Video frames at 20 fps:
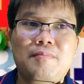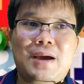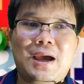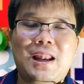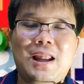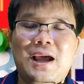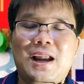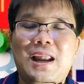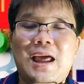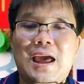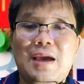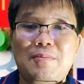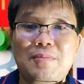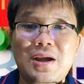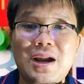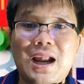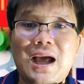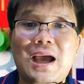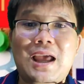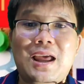ไปแรงๆ
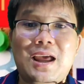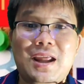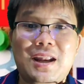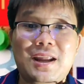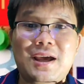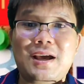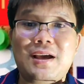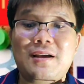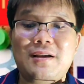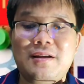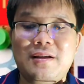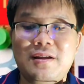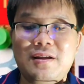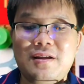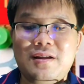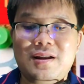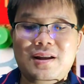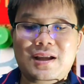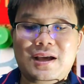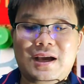เมื่อไหร่นะ
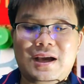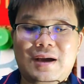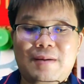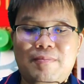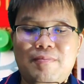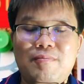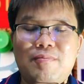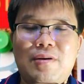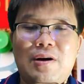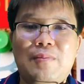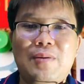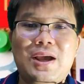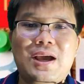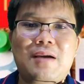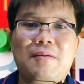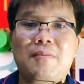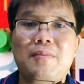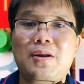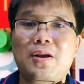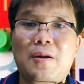นะครับเพราะไม่
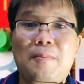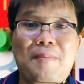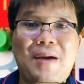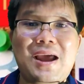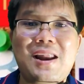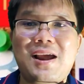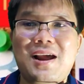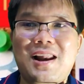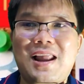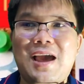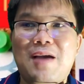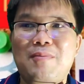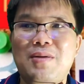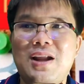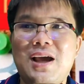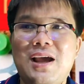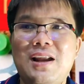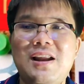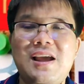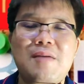งั้นมันก็ไปแรงๆ
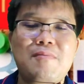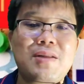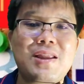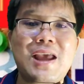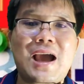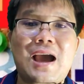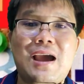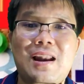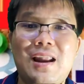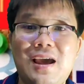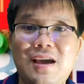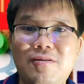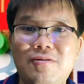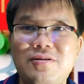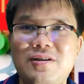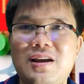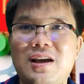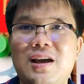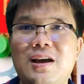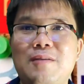ไม่ได้เหรียญมันใหญ่แล้ว
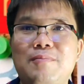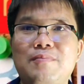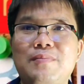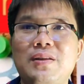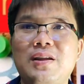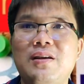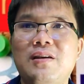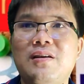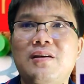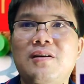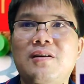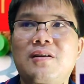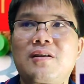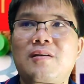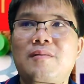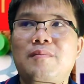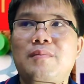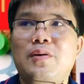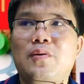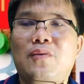นะครับ
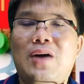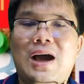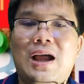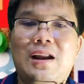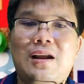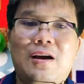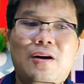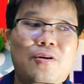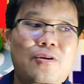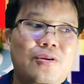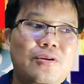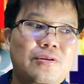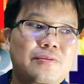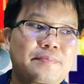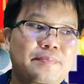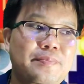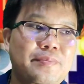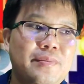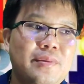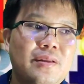วานเขา
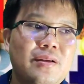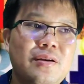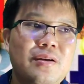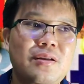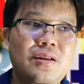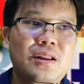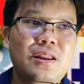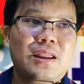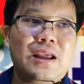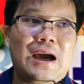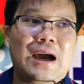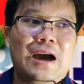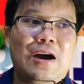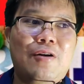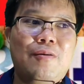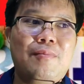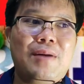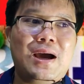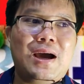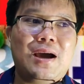จะ
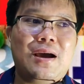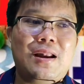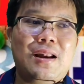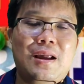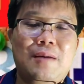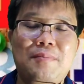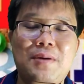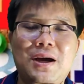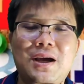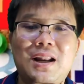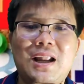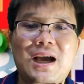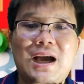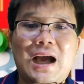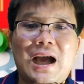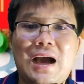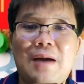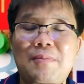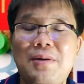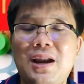เอามาระเบิดรา
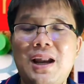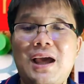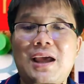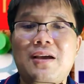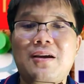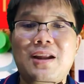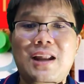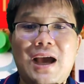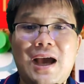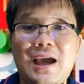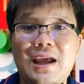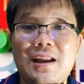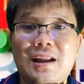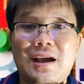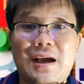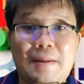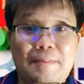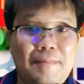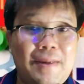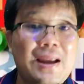คาเมื่อไหร่ก็ได้
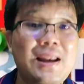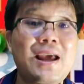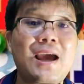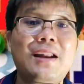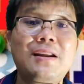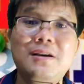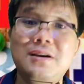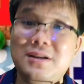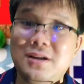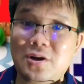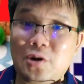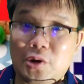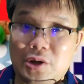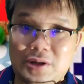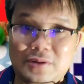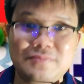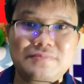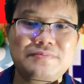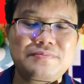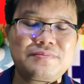นะครับไปเหรียญอื่นก่อ
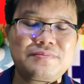น